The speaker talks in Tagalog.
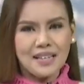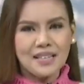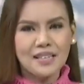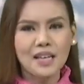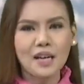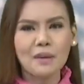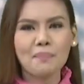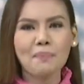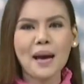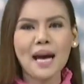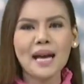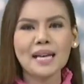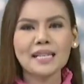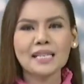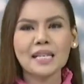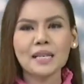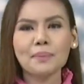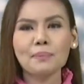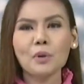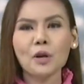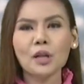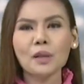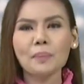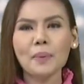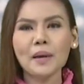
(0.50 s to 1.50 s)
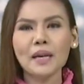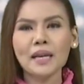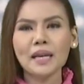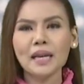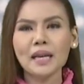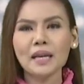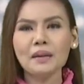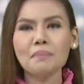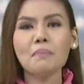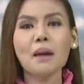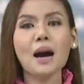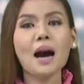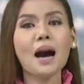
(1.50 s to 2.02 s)
Sa basketball pa
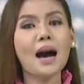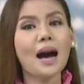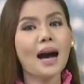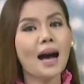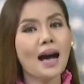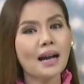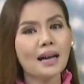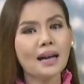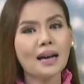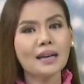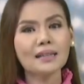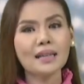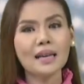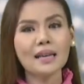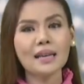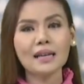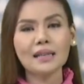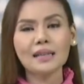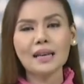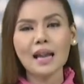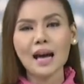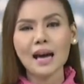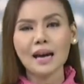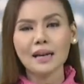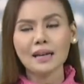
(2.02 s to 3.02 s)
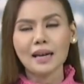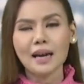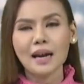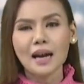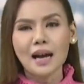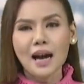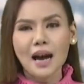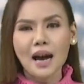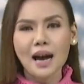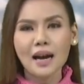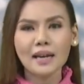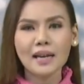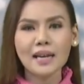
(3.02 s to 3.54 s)
rin, maagang nalaglag
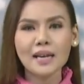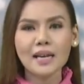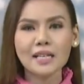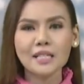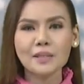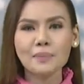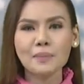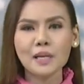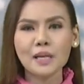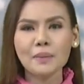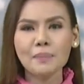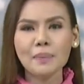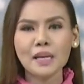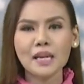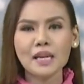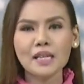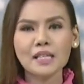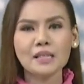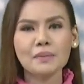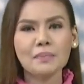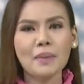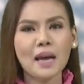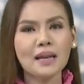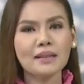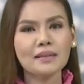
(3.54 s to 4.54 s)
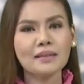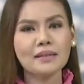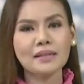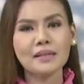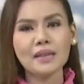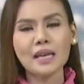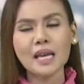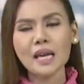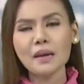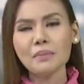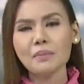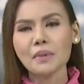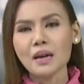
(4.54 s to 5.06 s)
ang Gilas Pilipinas men's
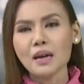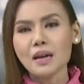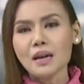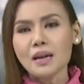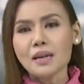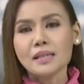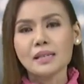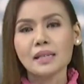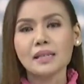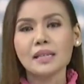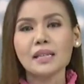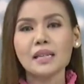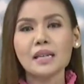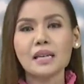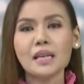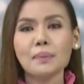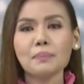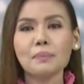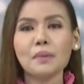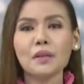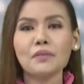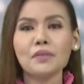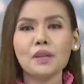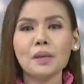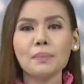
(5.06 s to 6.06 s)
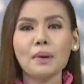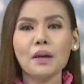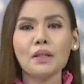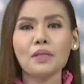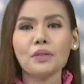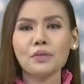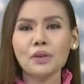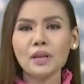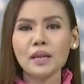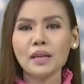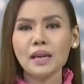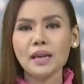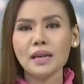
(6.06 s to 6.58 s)
team sa ginanap na FIBA
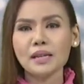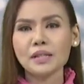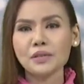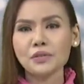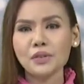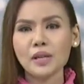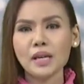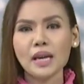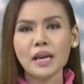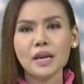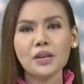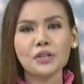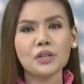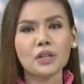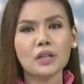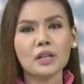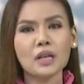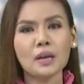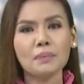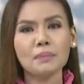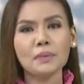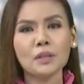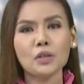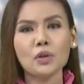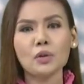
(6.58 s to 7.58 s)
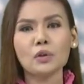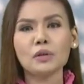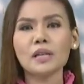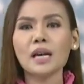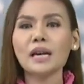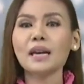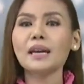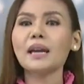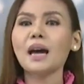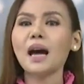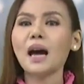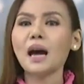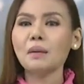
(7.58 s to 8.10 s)
3x3 Asia Cup nitong
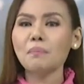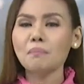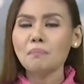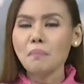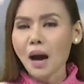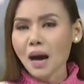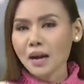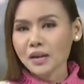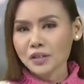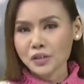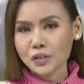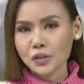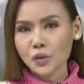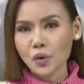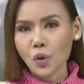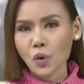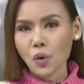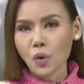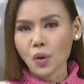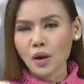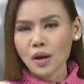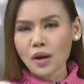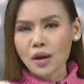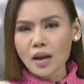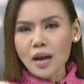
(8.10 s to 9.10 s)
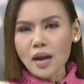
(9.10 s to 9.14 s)
nakaraang Marso.